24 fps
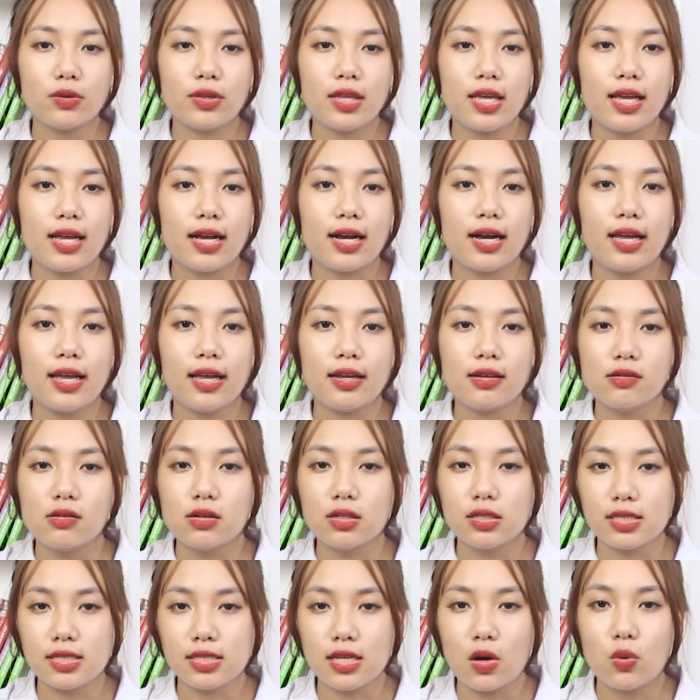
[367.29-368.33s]
có thể gây ảnh
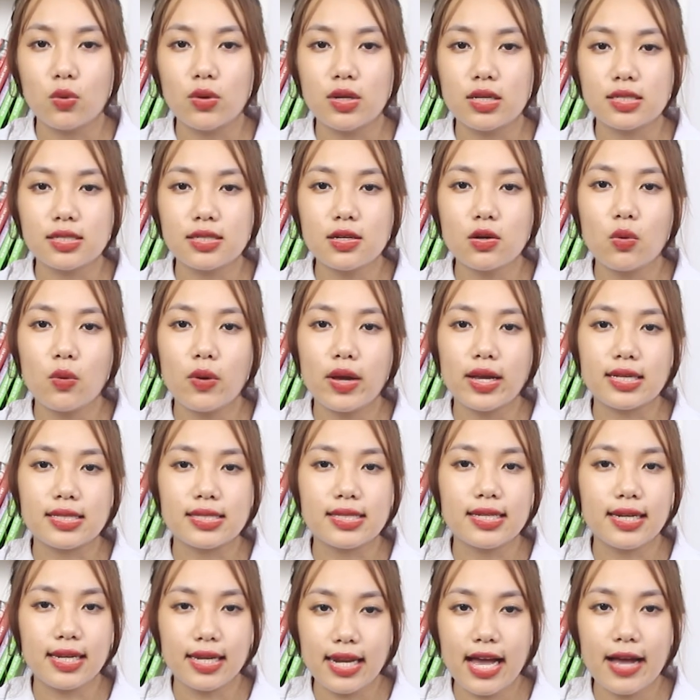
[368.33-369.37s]
hưởng xấu đến sức khỏe
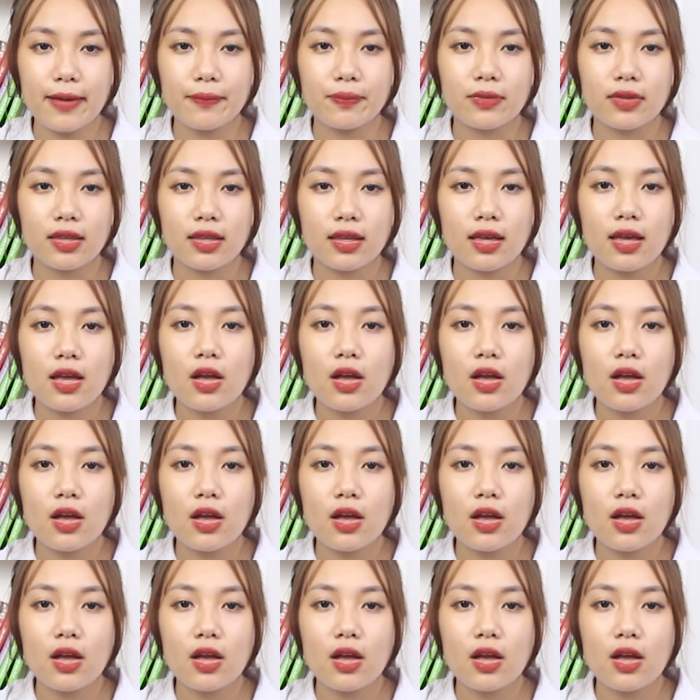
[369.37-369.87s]
sinh lý nam.